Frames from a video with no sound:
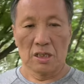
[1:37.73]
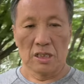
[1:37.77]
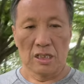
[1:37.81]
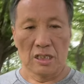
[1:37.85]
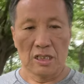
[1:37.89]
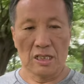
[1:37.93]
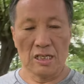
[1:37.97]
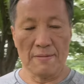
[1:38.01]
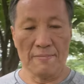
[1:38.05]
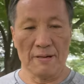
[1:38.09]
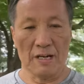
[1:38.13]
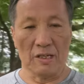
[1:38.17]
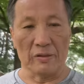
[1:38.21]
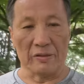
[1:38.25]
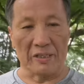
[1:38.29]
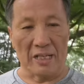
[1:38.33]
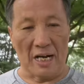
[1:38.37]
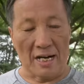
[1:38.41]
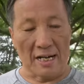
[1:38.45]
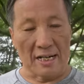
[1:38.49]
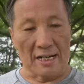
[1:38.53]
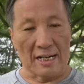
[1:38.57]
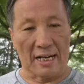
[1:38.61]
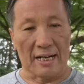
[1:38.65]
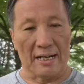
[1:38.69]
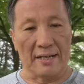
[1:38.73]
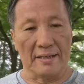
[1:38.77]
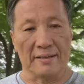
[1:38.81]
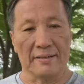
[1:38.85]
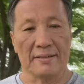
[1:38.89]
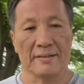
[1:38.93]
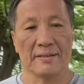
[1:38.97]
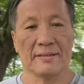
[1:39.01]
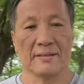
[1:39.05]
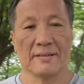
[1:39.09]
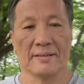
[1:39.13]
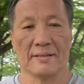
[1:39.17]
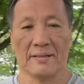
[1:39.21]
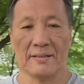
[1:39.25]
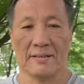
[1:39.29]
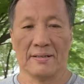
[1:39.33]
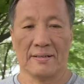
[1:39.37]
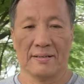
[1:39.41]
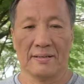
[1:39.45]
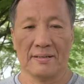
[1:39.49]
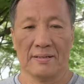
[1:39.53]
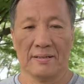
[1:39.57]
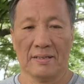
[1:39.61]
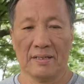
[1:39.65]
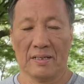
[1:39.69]
今の段階、
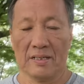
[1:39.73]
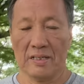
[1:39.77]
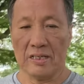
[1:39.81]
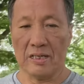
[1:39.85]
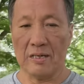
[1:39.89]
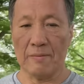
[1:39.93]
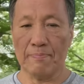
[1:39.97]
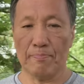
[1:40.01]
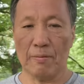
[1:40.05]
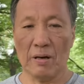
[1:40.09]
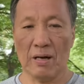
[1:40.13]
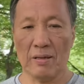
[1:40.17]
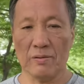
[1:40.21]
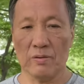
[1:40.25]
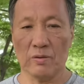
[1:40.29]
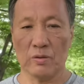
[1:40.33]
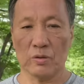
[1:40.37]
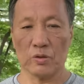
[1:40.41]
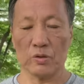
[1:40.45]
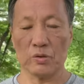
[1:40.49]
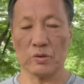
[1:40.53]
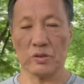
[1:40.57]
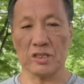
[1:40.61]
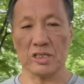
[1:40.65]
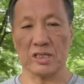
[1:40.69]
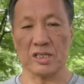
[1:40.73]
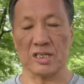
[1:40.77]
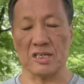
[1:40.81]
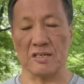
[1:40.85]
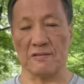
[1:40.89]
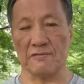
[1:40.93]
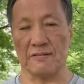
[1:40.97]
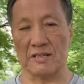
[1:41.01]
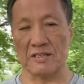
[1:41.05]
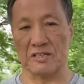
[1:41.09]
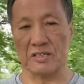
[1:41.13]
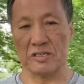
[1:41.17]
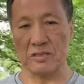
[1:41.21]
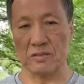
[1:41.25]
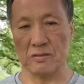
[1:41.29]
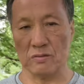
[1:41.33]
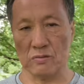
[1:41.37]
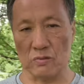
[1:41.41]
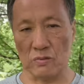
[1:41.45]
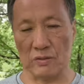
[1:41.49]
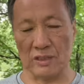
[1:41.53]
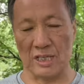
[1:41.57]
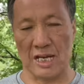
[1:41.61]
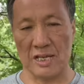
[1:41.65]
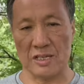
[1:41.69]
一般の組織はす
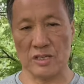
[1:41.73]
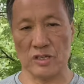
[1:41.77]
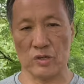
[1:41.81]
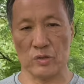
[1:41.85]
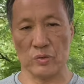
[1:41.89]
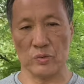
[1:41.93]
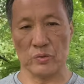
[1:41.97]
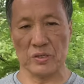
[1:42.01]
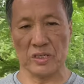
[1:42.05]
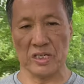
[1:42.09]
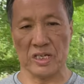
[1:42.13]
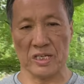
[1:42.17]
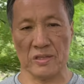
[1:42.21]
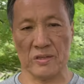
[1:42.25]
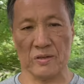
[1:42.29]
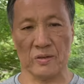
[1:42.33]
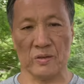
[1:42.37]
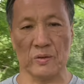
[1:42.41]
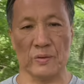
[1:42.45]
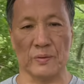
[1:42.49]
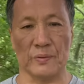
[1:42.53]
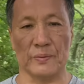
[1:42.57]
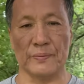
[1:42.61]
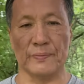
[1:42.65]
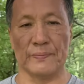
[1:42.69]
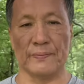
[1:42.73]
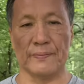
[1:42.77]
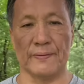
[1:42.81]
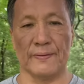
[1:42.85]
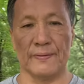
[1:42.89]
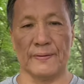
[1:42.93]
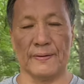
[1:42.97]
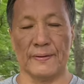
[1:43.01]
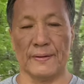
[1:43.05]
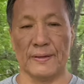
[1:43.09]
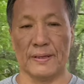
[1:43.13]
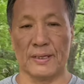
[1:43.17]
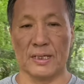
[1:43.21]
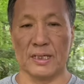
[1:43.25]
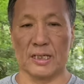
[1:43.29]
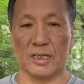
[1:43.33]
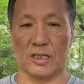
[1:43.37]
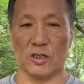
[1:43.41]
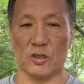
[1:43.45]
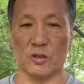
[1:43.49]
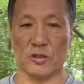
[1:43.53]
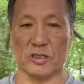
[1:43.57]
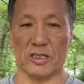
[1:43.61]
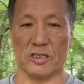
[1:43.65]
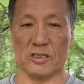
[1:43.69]
ぐ何十人の
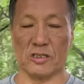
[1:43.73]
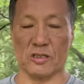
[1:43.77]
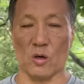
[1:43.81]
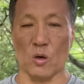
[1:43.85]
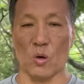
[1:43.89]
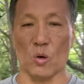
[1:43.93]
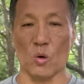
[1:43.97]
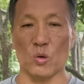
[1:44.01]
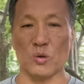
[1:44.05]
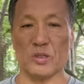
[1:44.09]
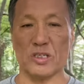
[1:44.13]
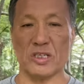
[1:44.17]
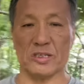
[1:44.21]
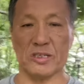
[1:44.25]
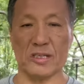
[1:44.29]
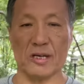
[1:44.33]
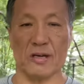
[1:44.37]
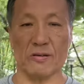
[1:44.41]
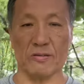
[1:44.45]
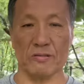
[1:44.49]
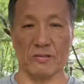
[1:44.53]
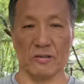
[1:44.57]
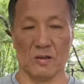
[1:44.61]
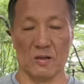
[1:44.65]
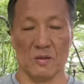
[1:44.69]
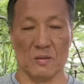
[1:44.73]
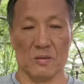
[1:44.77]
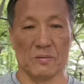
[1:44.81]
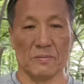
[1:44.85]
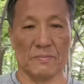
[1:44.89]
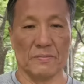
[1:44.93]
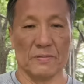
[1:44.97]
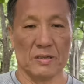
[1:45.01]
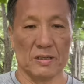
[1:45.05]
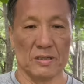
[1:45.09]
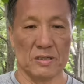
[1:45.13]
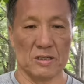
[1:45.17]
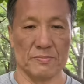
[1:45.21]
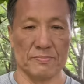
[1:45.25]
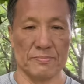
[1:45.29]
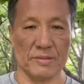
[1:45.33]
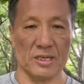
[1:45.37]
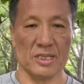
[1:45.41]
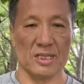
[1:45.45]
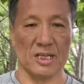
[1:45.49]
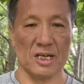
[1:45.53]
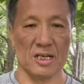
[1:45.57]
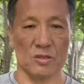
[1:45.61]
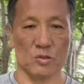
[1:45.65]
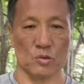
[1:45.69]
教室を応じているのみ
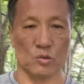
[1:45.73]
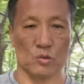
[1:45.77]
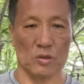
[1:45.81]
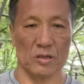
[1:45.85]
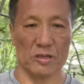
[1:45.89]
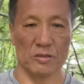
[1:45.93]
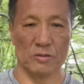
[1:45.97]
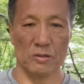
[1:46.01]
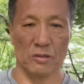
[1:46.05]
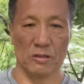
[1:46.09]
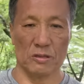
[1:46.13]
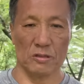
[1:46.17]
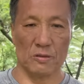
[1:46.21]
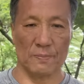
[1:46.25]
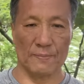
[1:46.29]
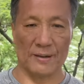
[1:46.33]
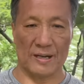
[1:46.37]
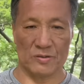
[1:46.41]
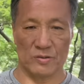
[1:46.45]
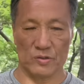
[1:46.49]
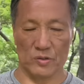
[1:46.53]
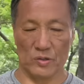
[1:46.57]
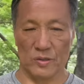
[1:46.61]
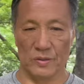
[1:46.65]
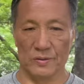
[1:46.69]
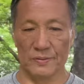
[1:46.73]
んなそれぞれの場所、